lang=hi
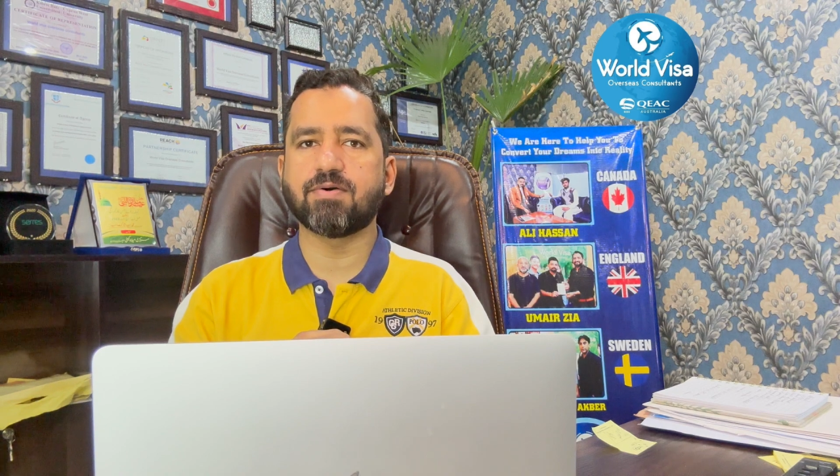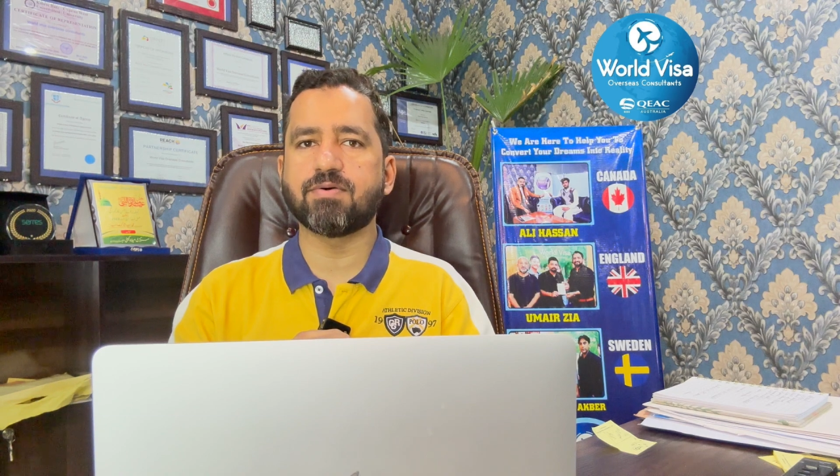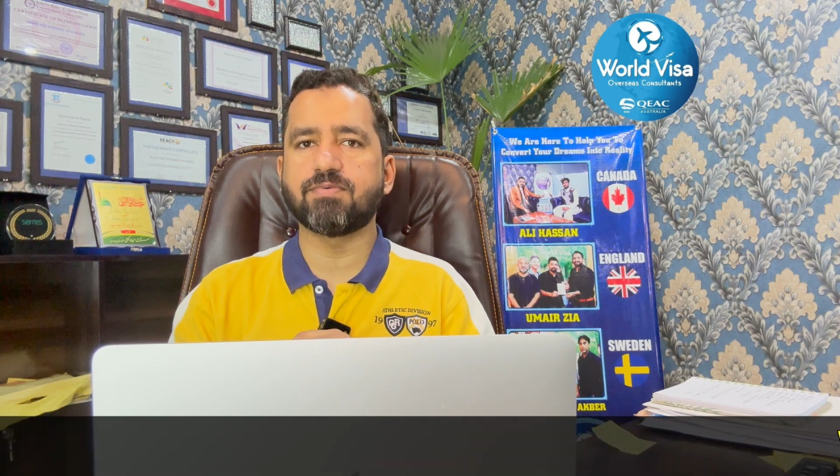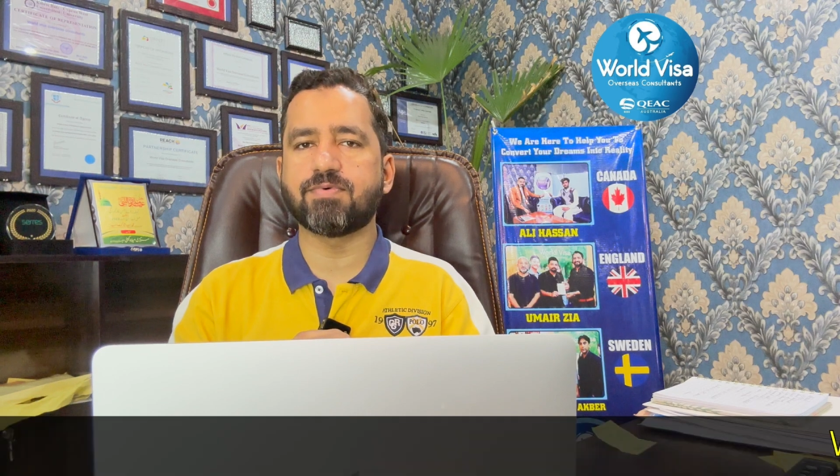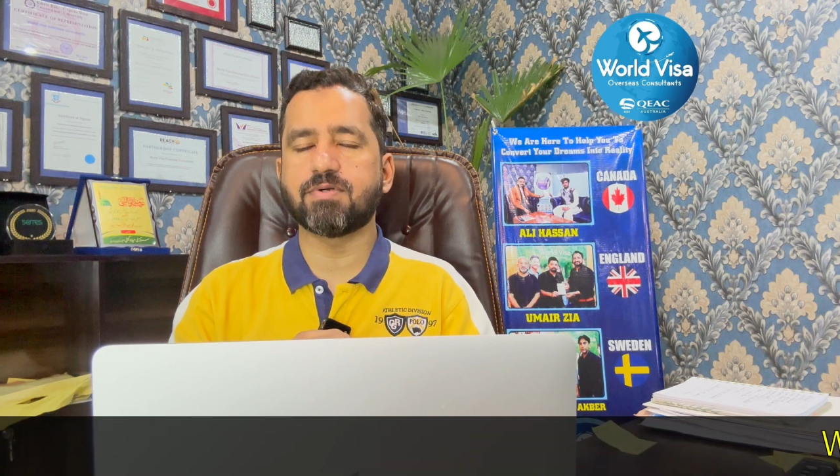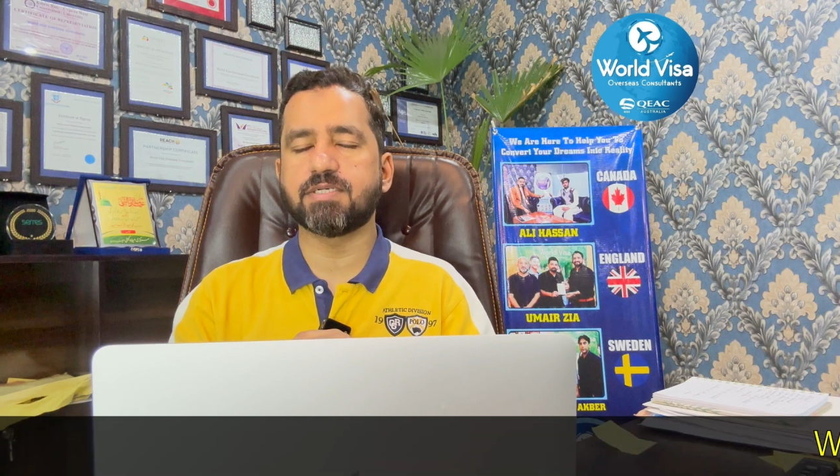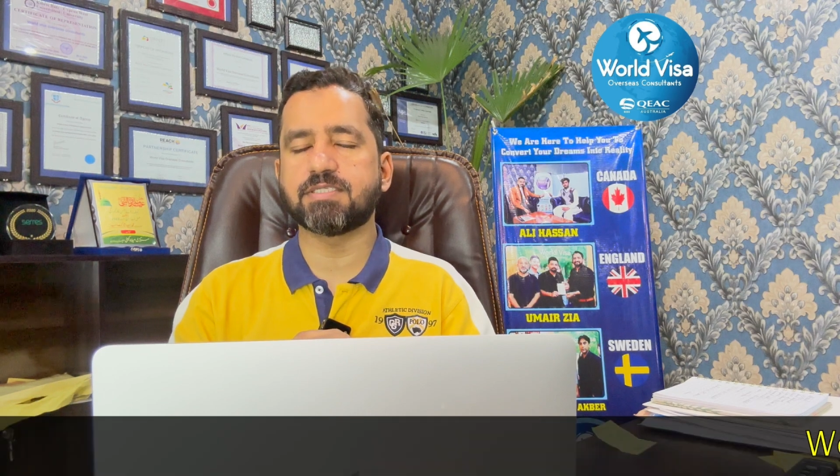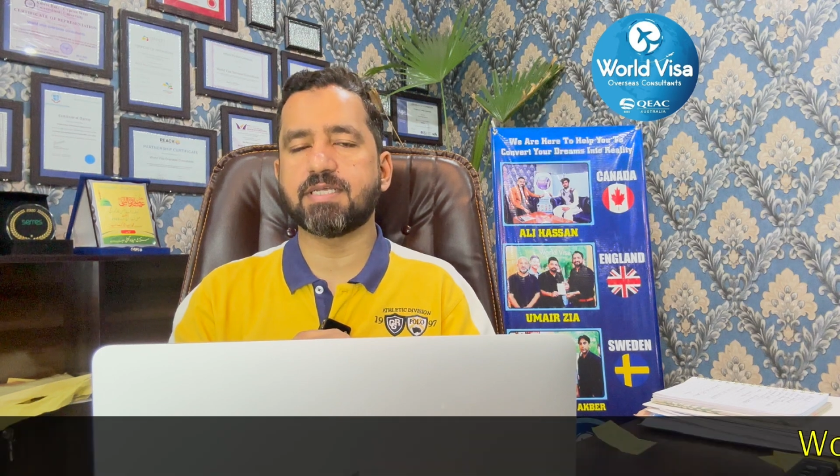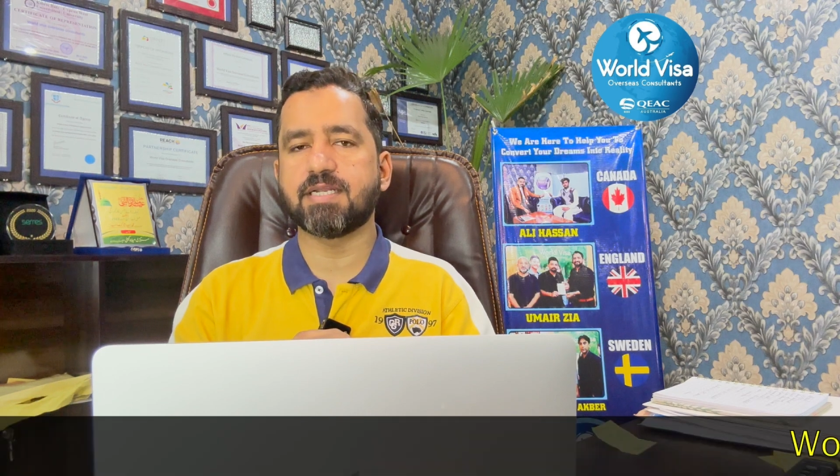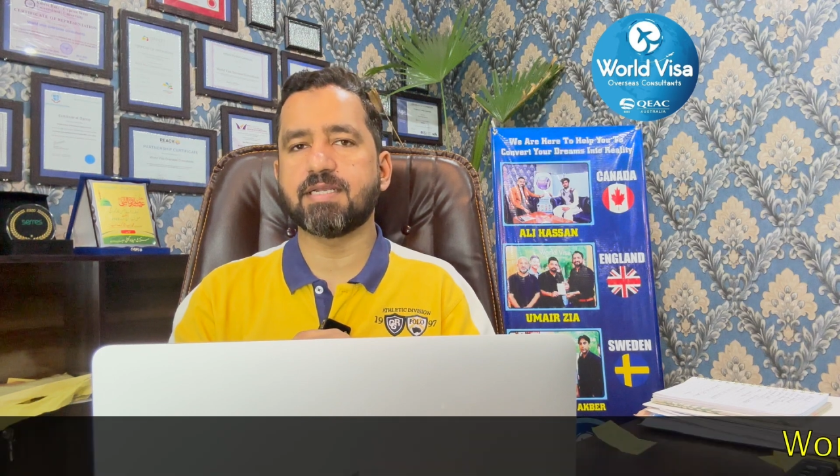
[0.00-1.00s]
और
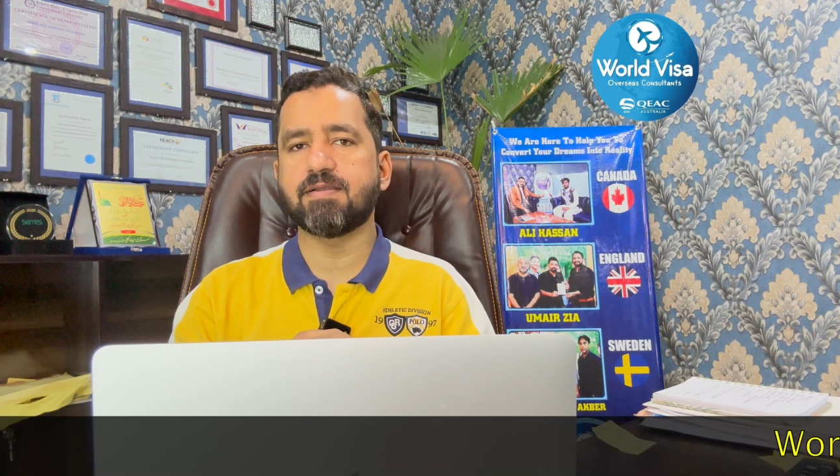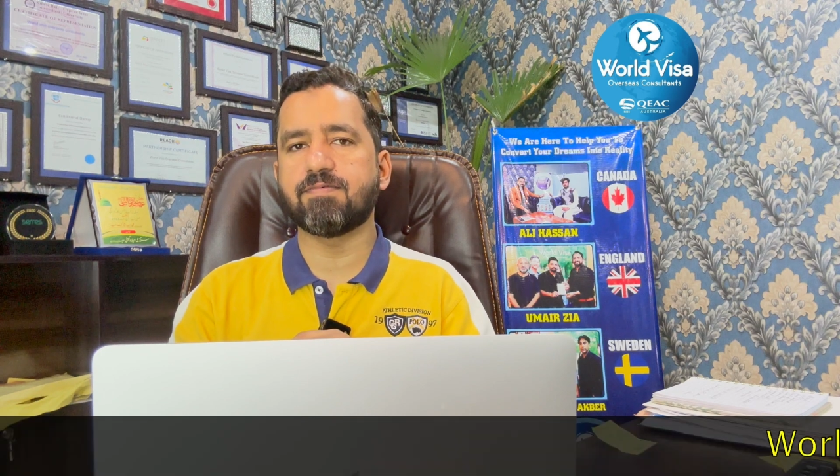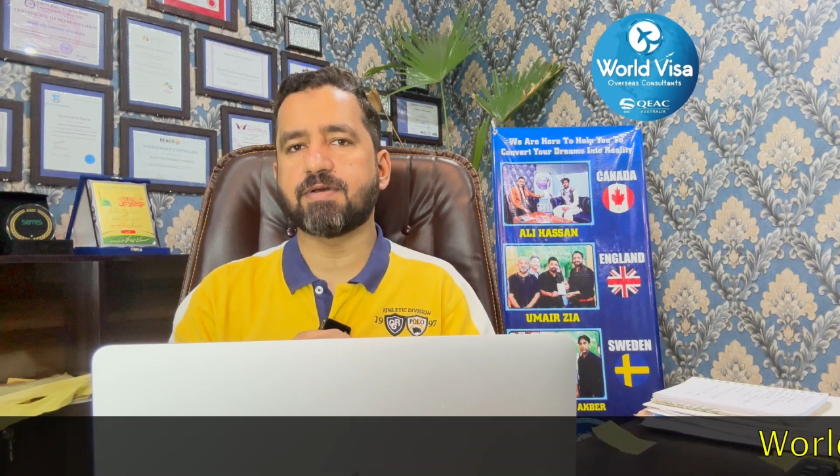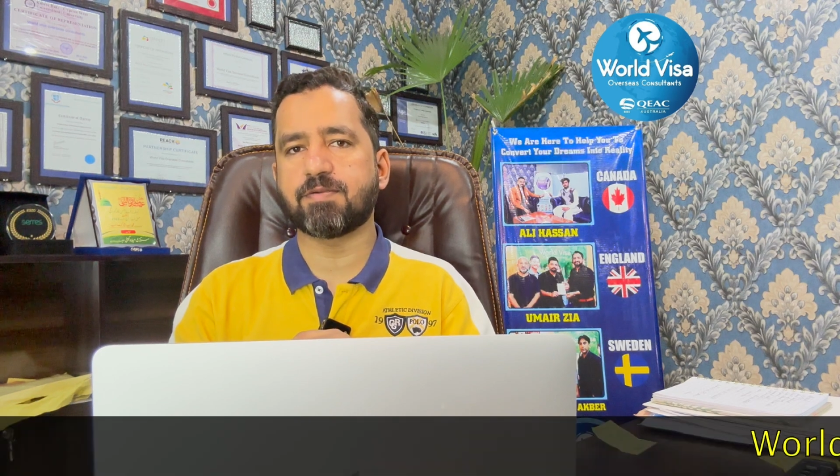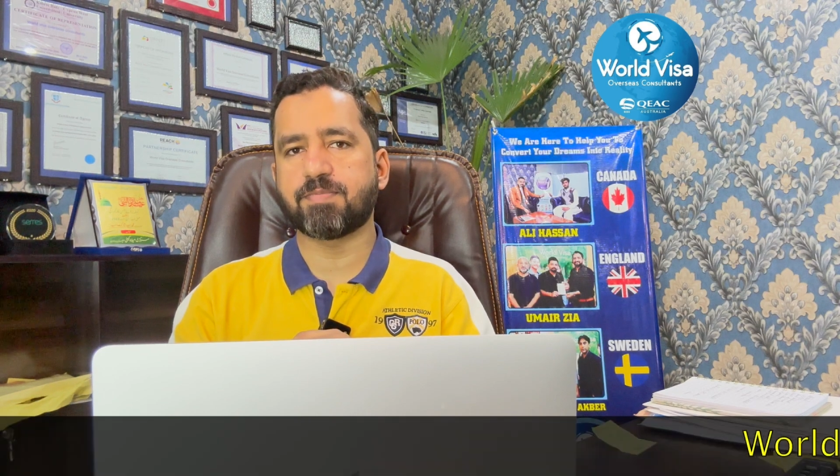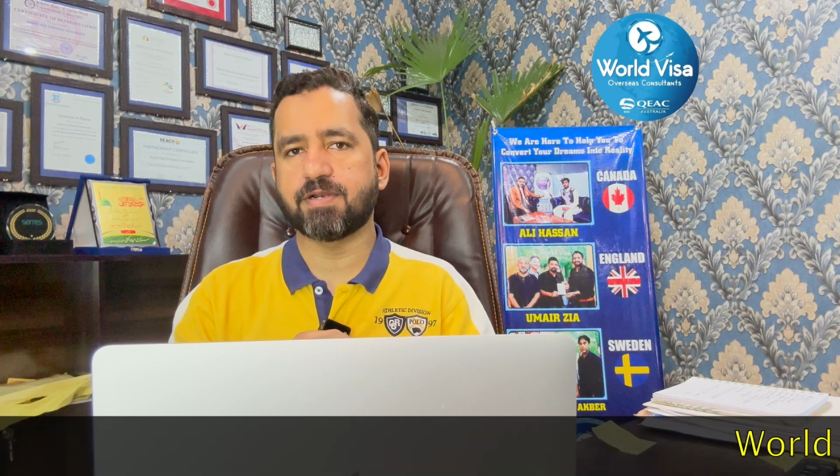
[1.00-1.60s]
फोकस करेंगे वर्क